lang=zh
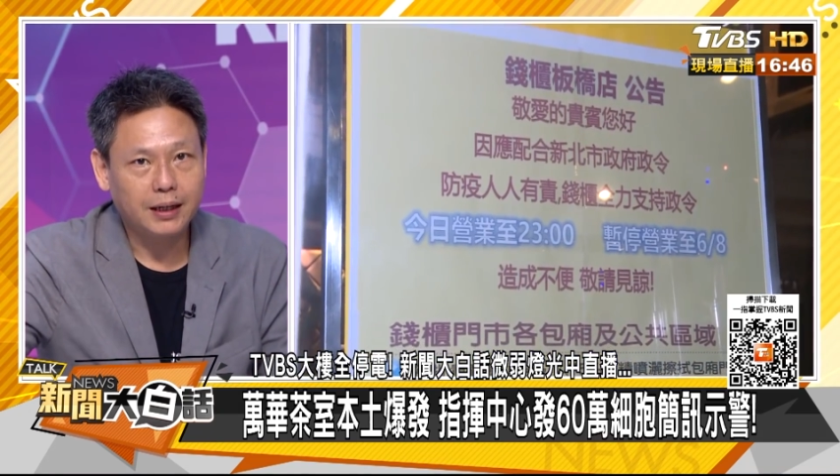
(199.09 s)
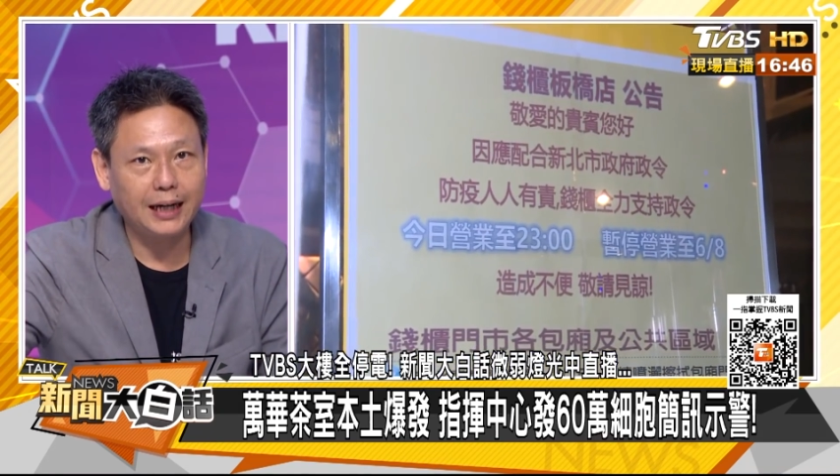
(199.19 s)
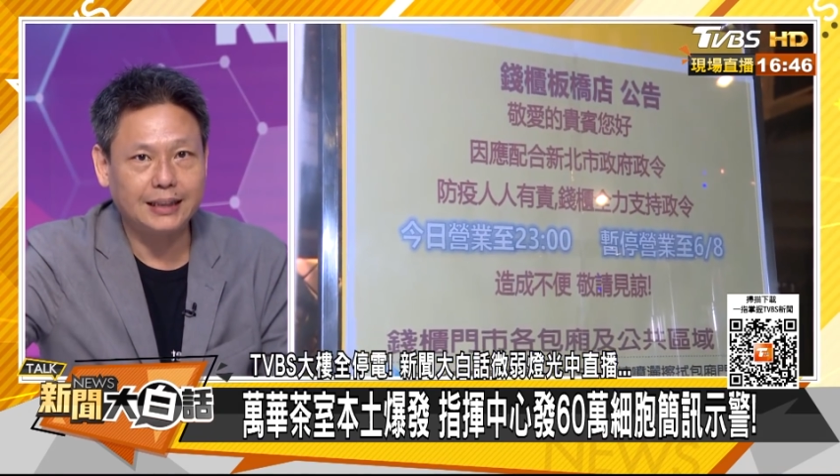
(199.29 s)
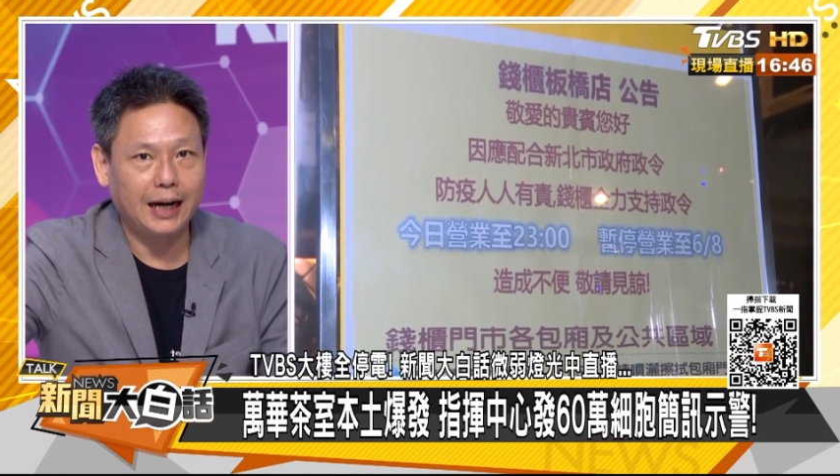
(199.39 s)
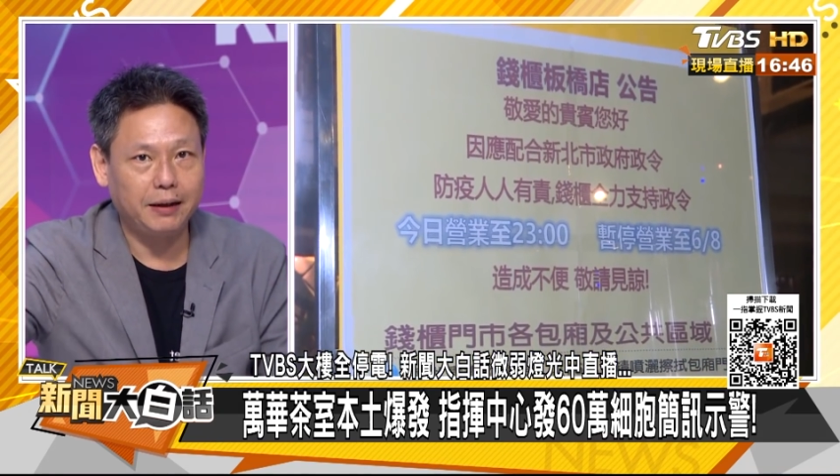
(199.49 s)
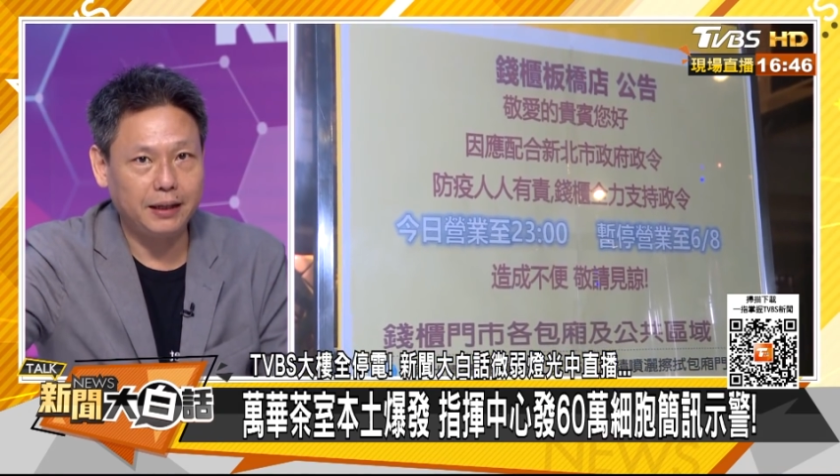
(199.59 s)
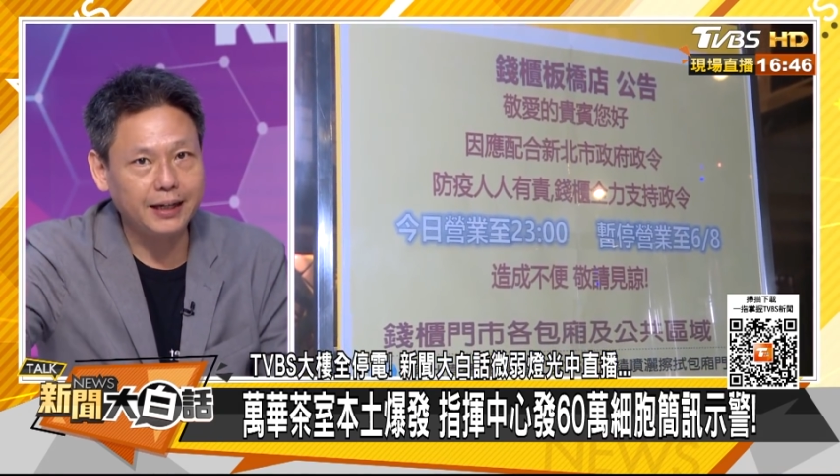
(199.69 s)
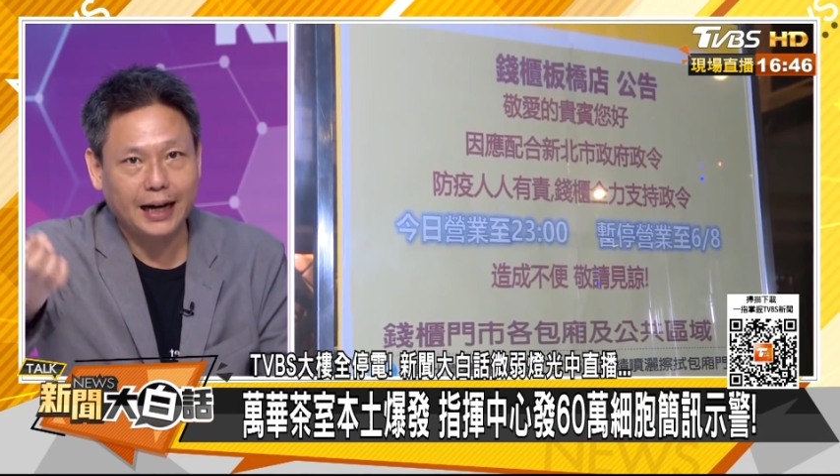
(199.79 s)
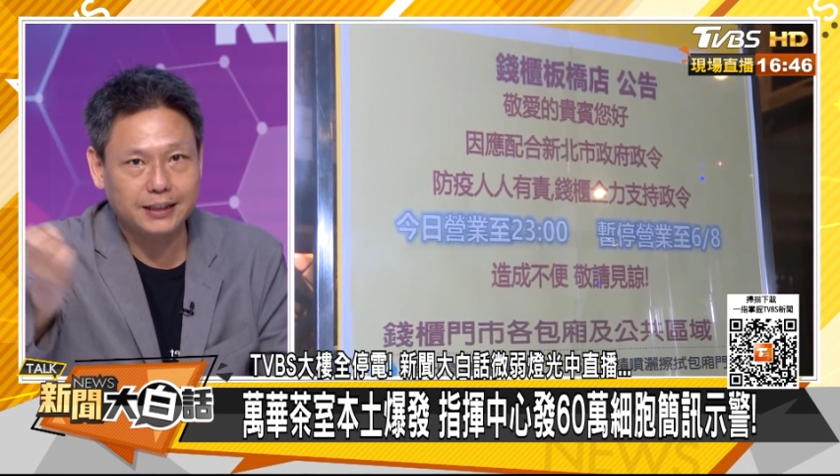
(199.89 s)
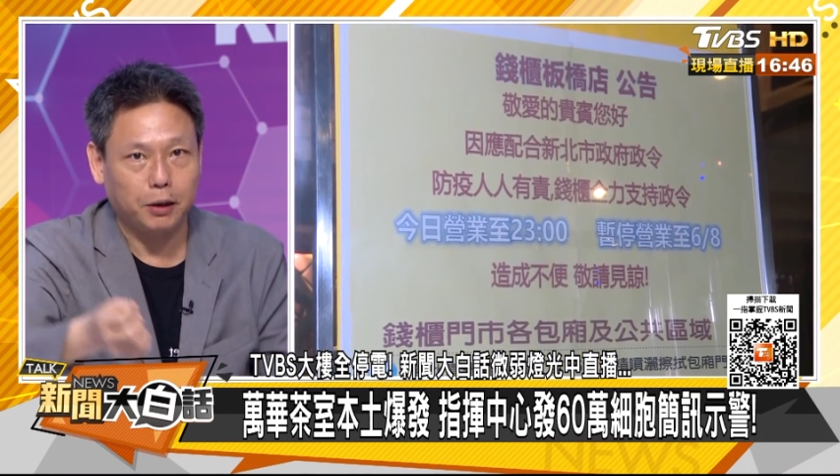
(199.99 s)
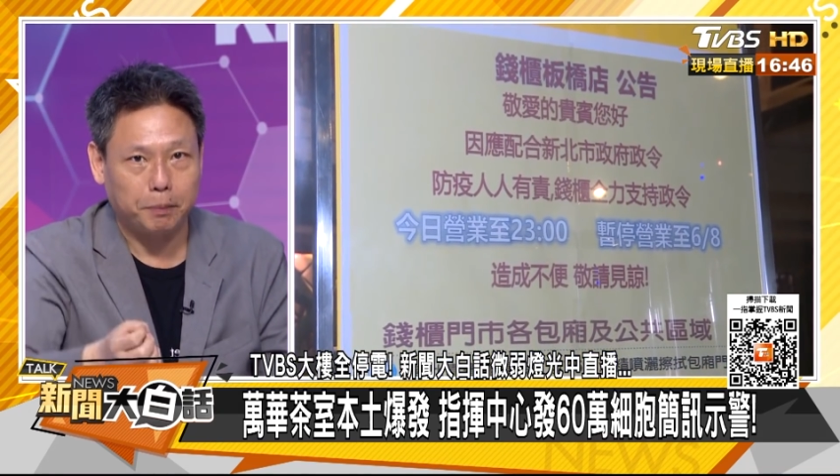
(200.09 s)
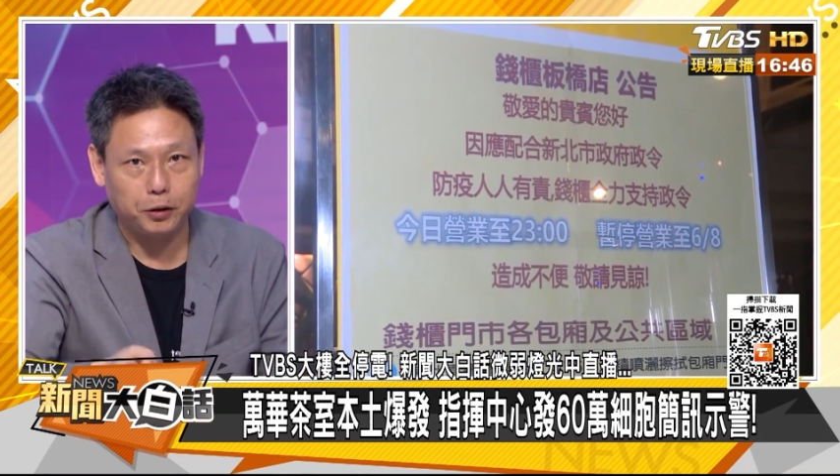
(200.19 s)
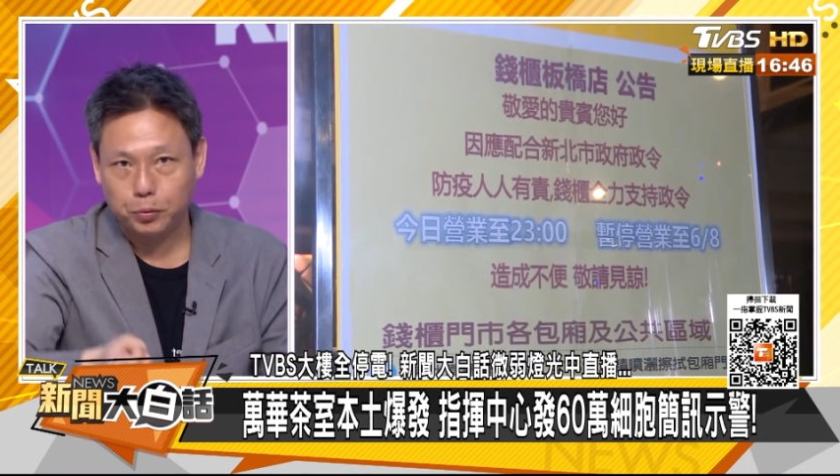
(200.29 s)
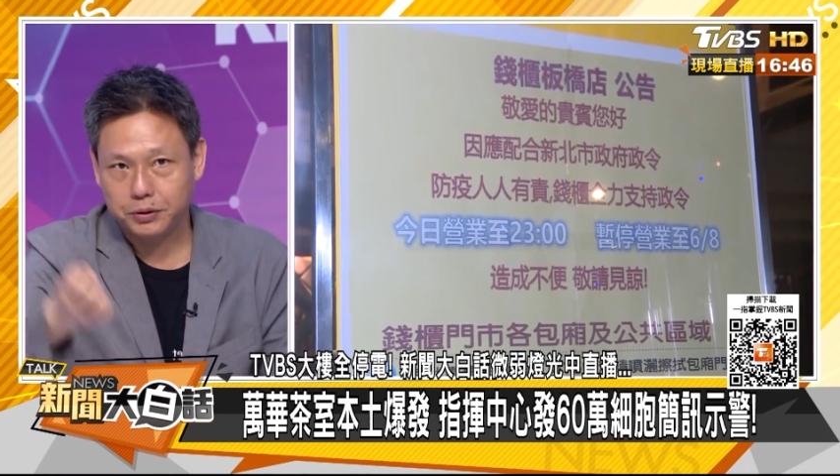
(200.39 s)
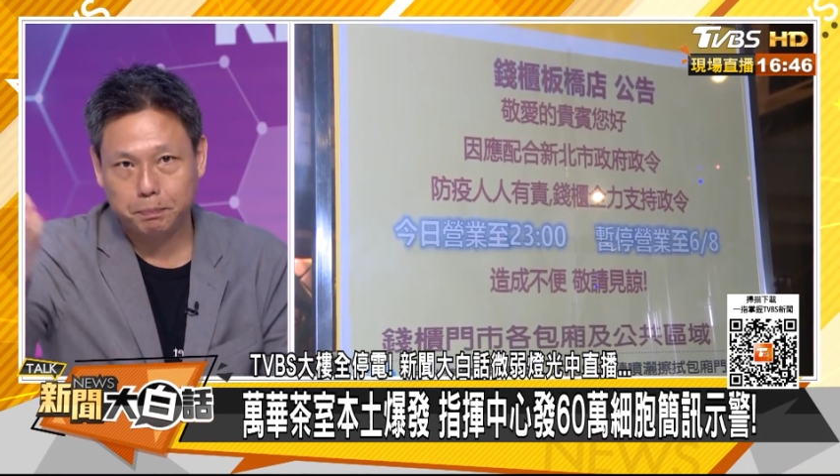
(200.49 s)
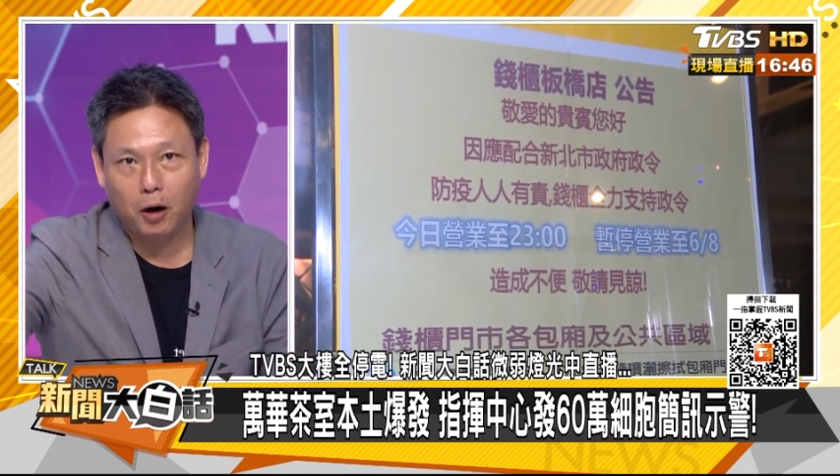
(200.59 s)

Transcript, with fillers: 看起来应该是有病毒，